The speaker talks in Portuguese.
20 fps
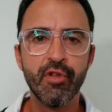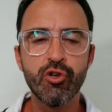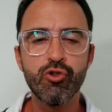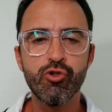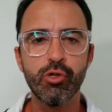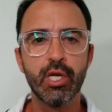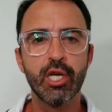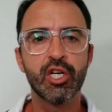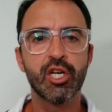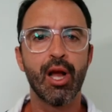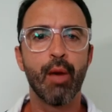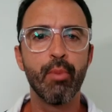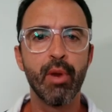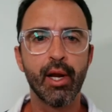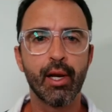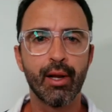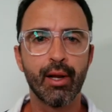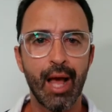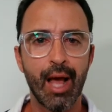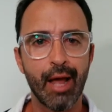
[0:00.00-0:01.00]
Deixa eu deixar
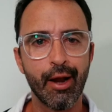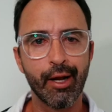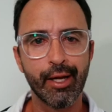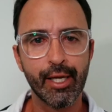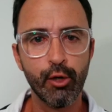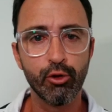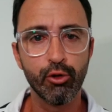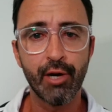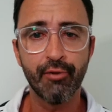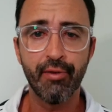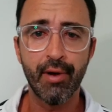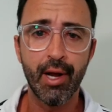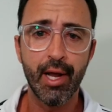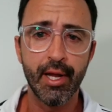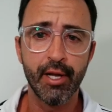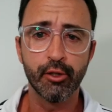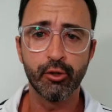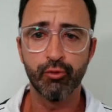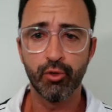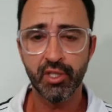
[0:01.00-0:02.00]
bem claro aqui, eu já
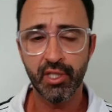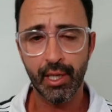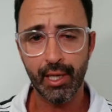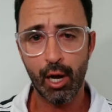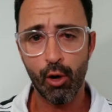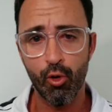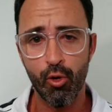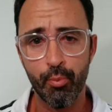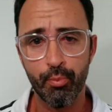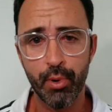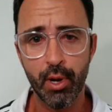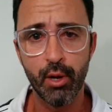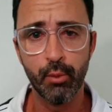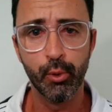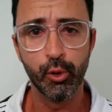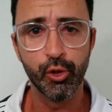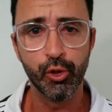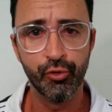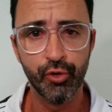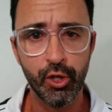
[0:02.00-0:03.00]
falei isso, você que acompanha
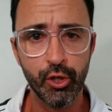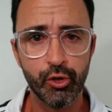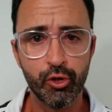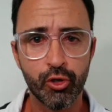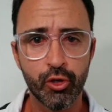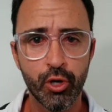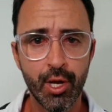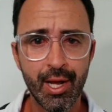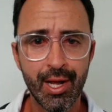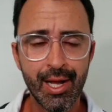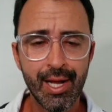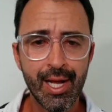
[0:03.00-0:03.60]
meus vídeos